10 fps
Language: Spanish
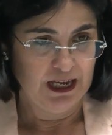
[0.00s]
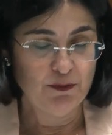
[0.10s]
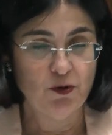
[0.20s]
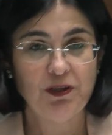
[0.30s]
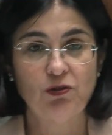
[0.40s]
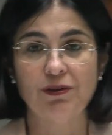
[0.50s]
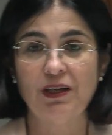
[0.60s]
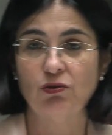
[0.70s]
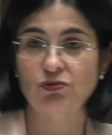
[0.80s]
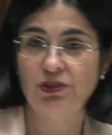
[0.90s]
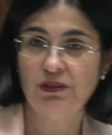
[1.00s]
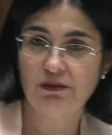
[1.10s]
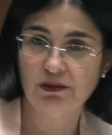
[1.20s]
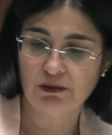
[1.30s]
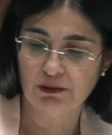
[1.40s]
Hemos visto en qué
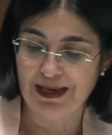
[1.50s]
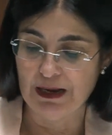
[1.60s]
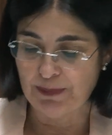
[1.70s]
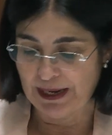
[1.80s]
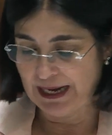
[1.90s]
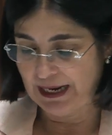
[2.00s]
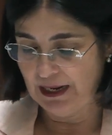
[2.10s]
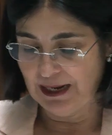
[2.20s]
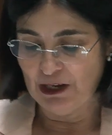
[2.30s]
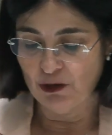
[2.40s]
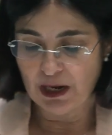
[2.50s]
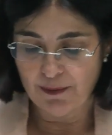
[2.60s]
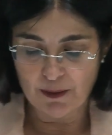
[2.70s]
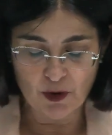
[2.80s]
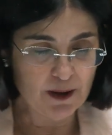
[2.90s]
consiste, el para qué, y ahora
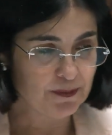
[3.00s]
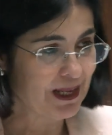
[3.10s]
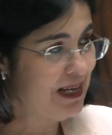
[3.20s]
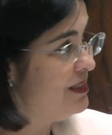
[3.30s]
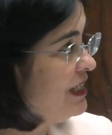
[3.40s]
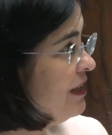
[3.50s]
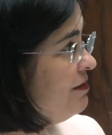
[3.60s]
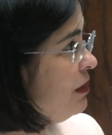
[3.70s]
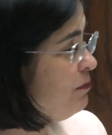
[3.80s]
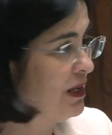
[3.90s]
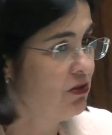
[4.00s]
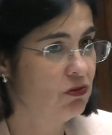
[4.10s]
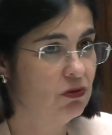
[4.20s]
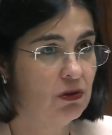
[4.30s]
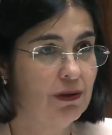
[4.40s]
vamos al siguiente
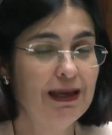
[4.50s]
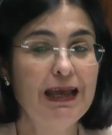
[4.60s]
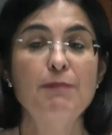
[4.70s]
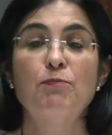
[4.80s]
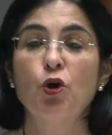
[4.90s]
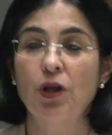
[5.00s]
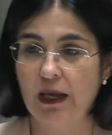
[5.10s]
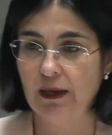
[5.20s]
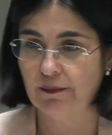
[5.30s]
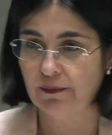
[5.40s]
paso, el por qué.